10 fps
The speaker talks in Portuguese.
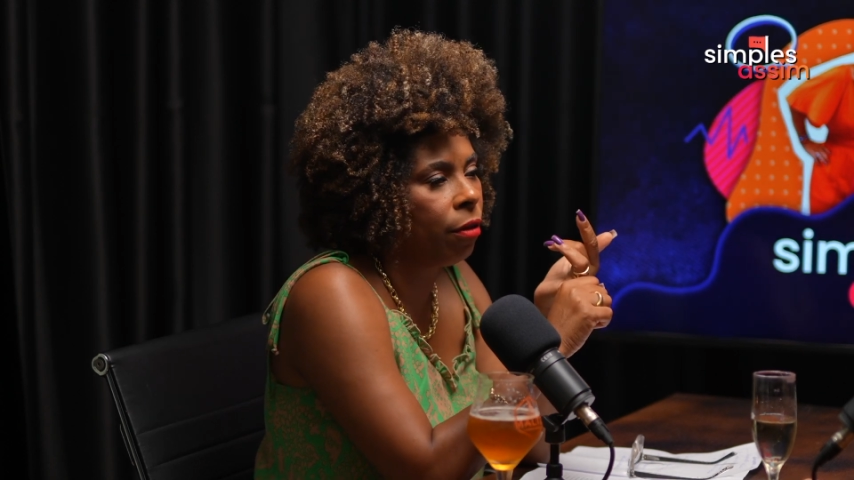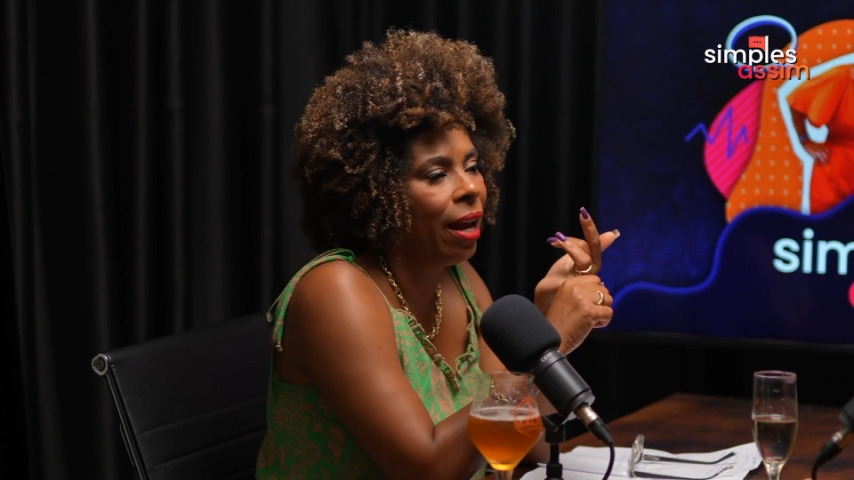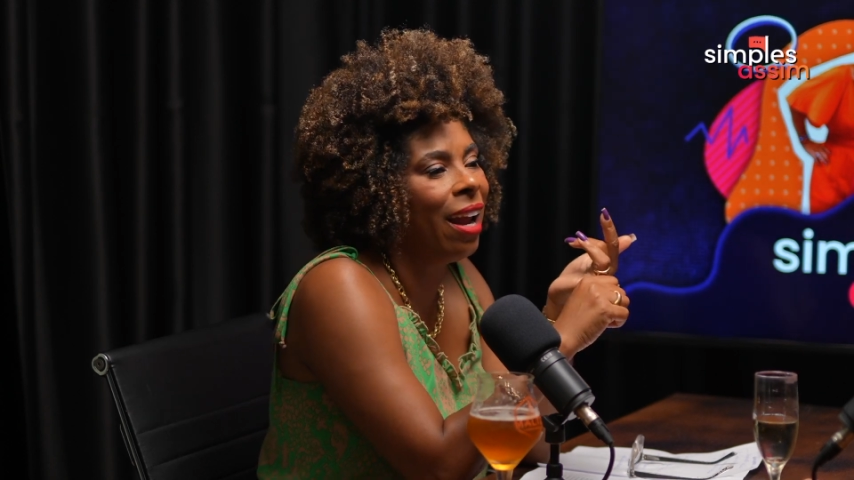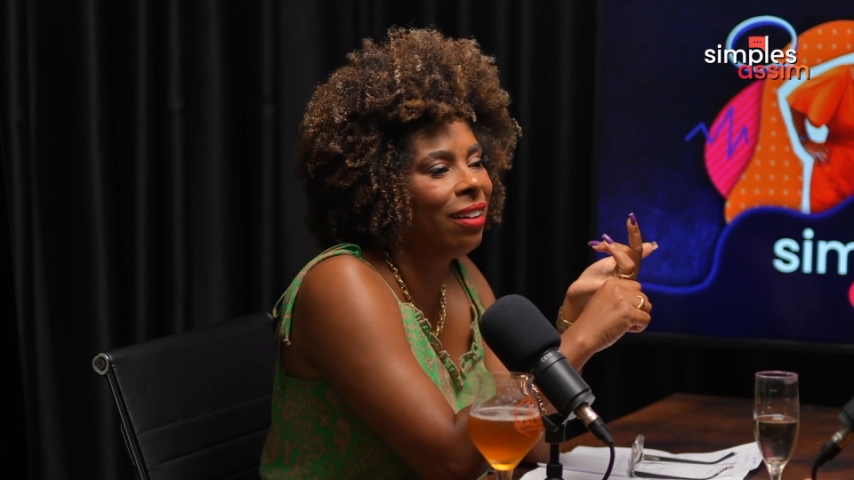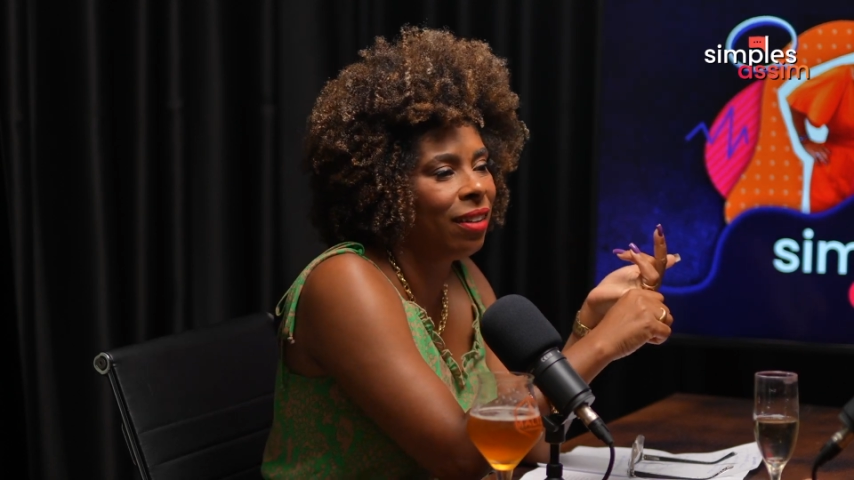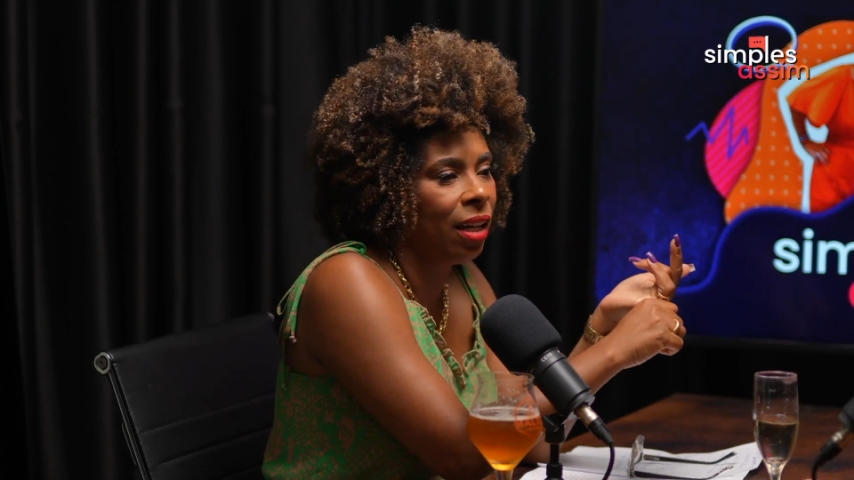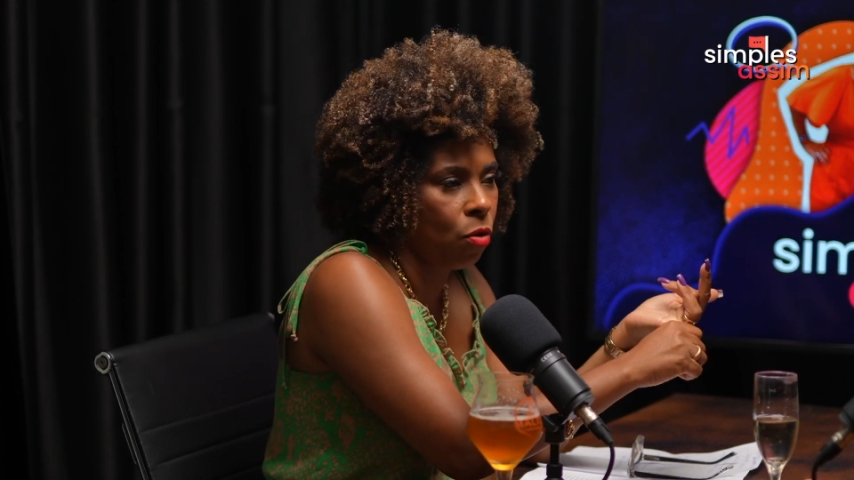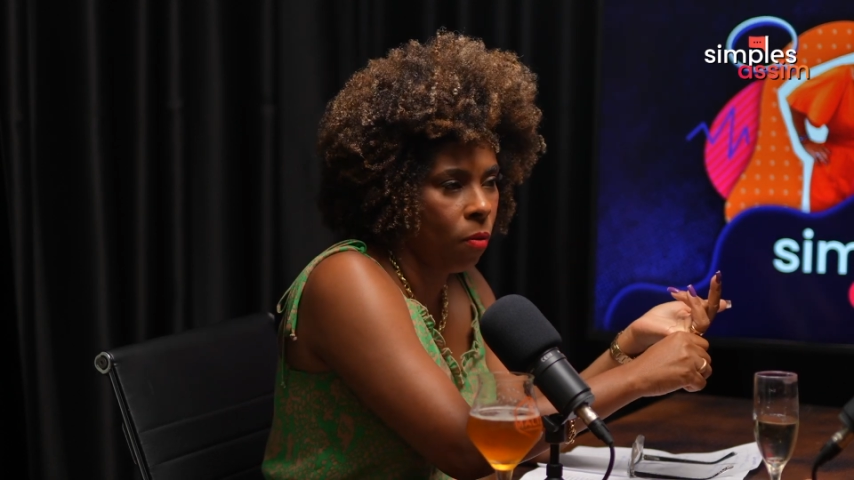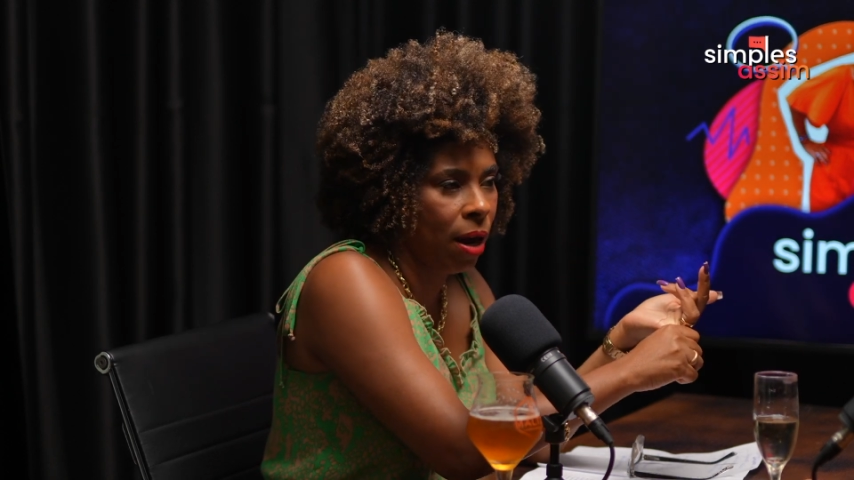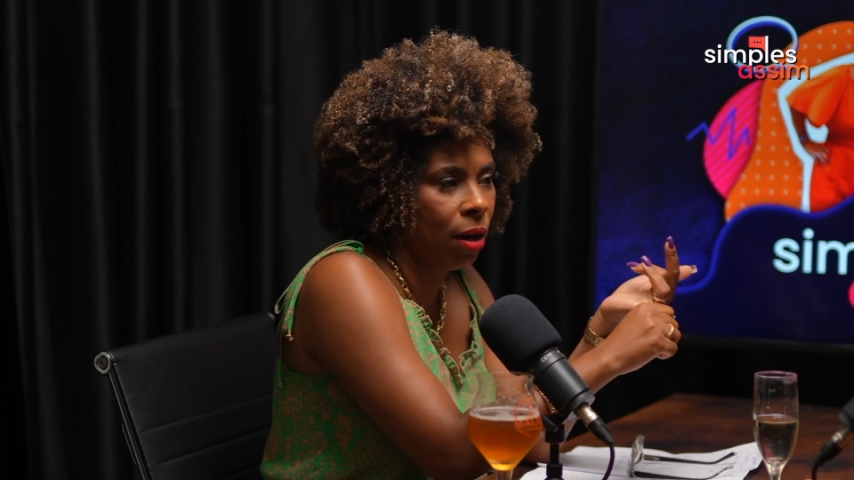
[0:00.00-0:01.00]
entrem
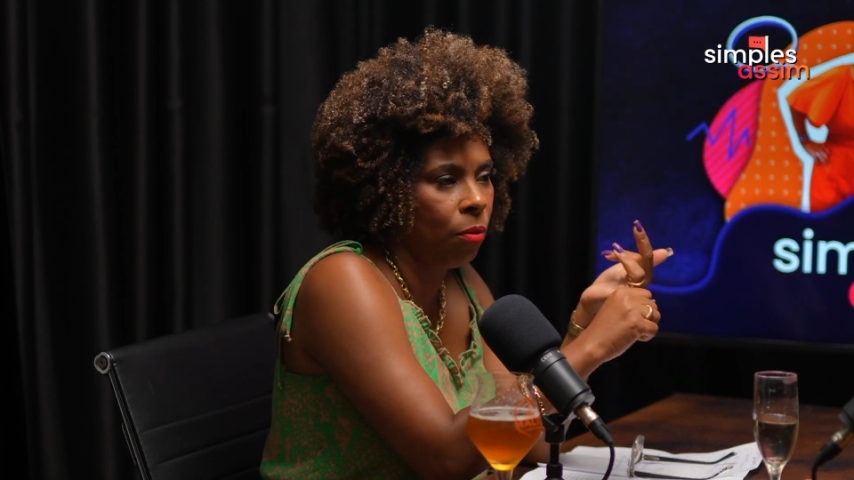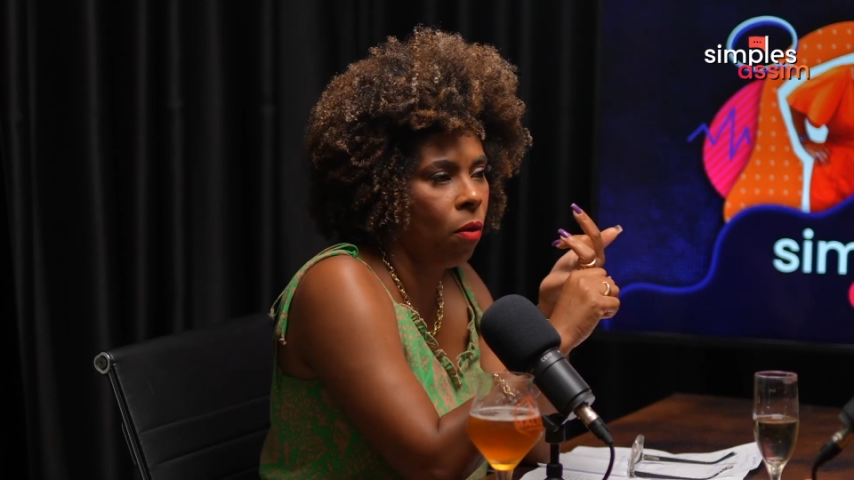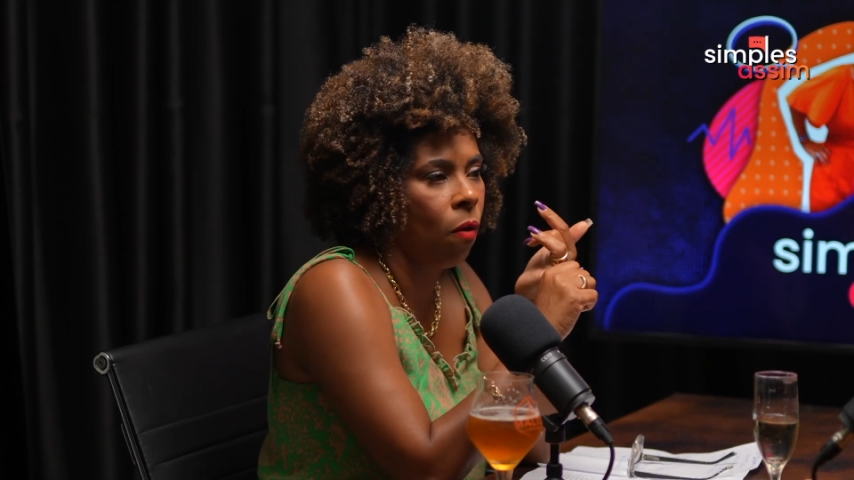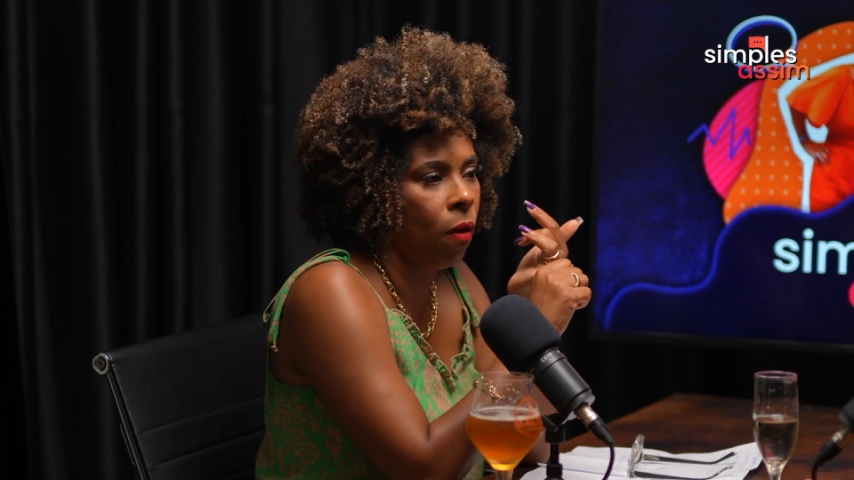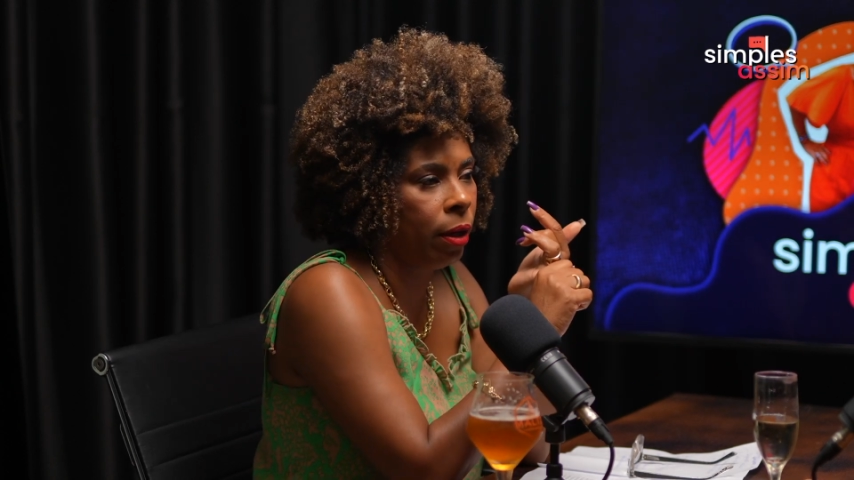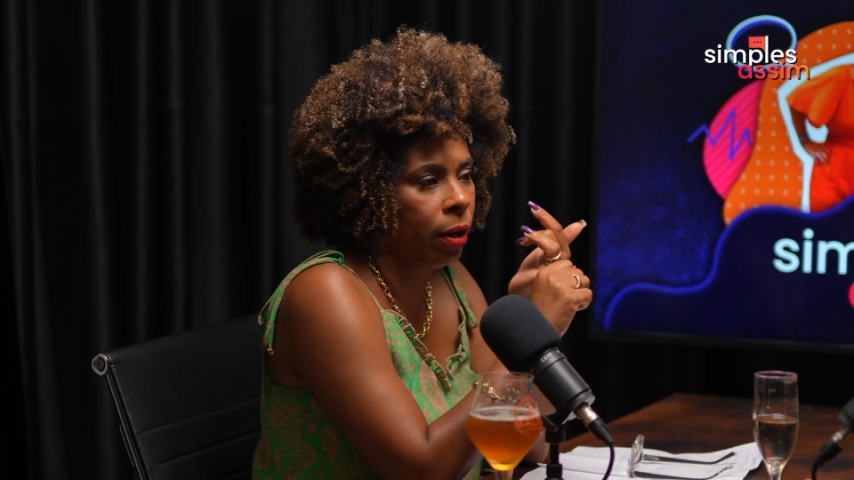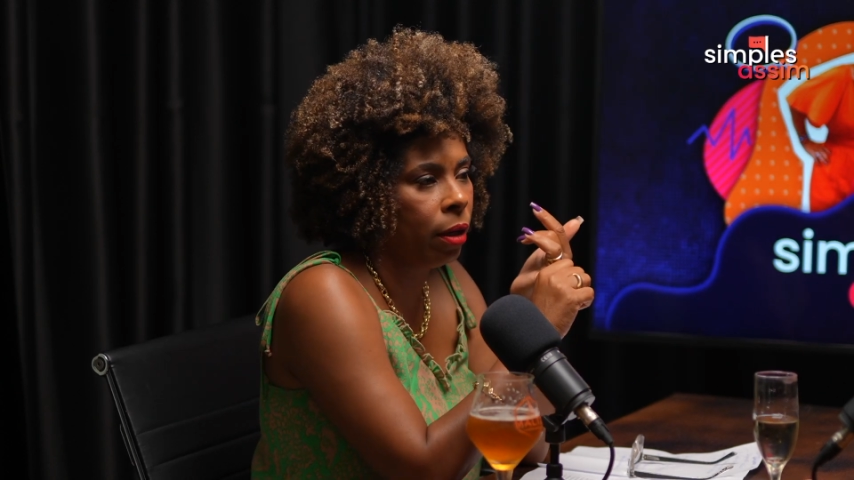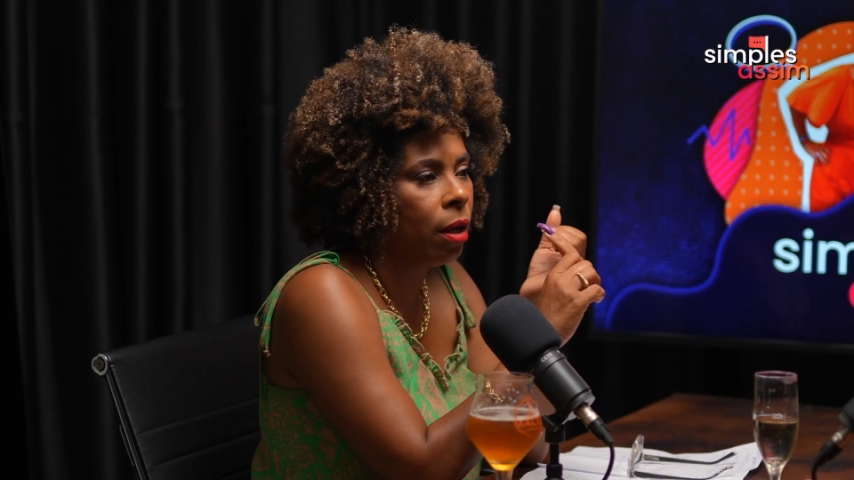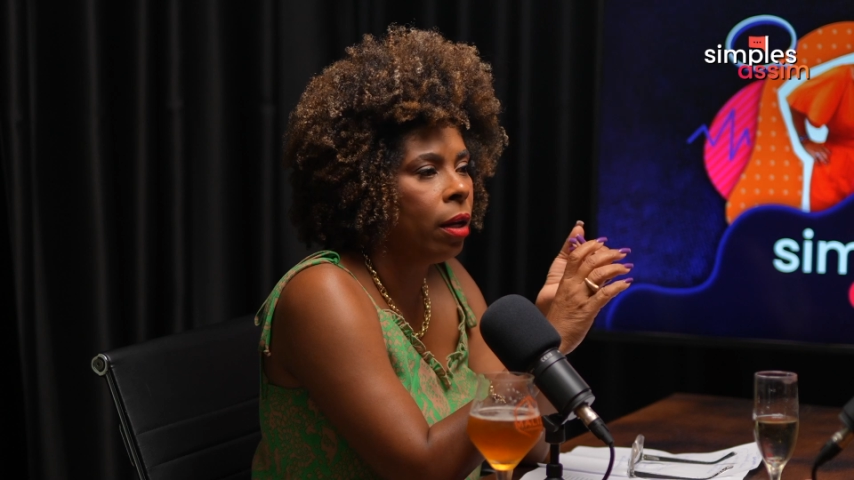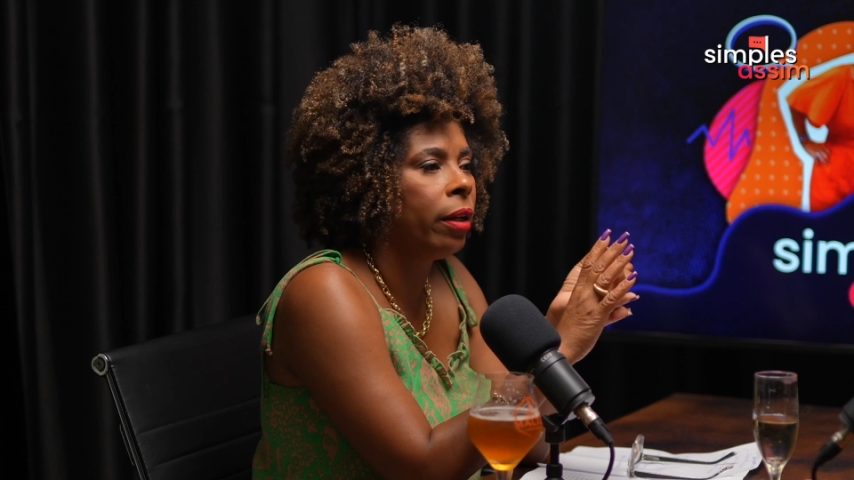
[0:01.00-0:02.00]
com água agora,
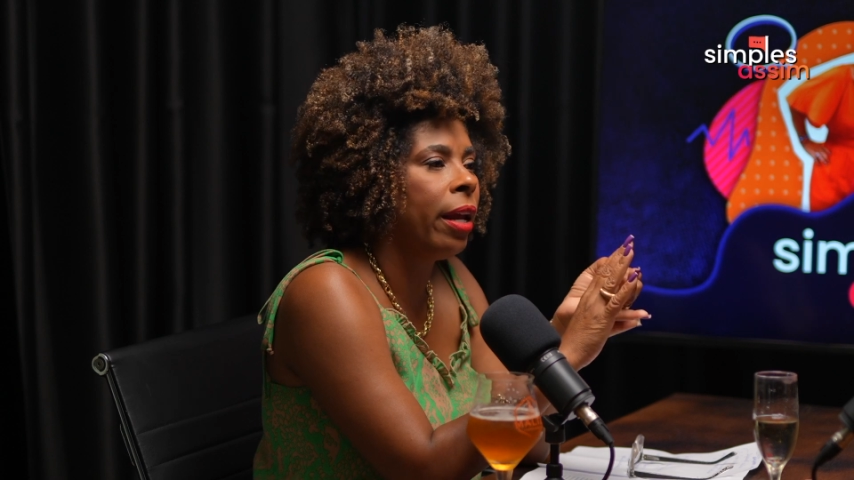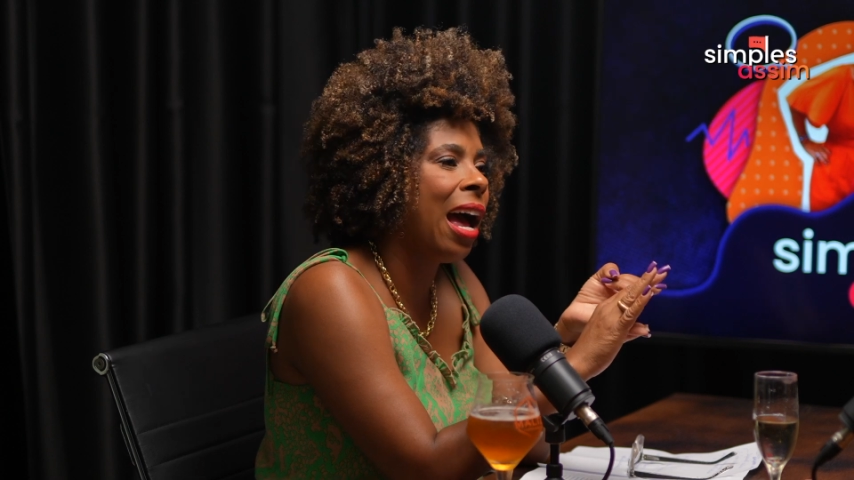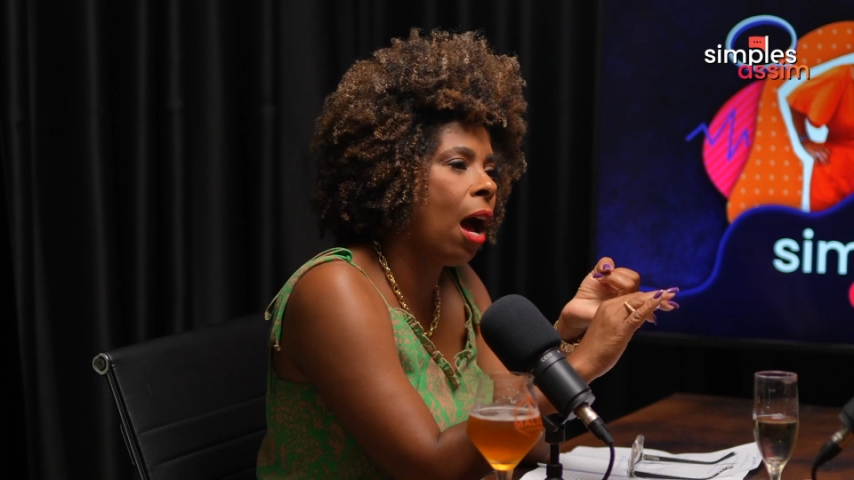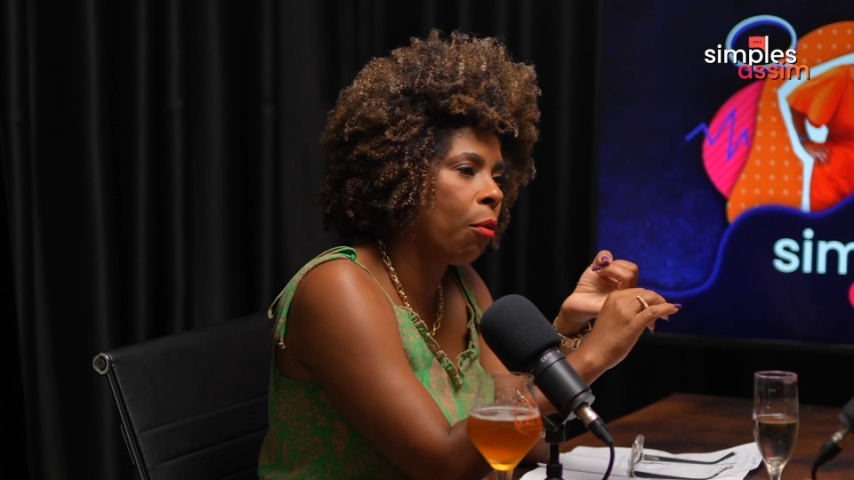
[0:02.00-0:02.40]
que a hum.